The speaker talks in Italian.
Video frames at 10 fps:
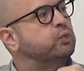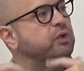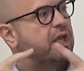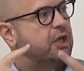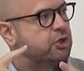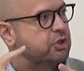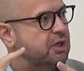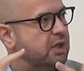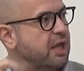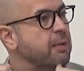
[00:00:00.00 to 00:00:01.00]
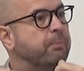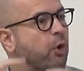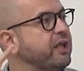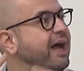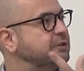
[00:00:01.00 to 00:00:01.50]
tu riesci
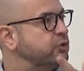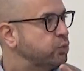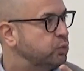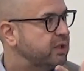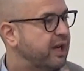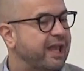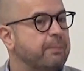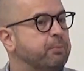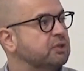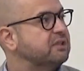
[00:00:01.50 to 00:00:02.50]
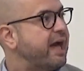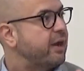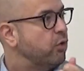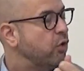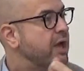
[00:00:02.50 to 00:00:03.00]
poi a discutere e portarlo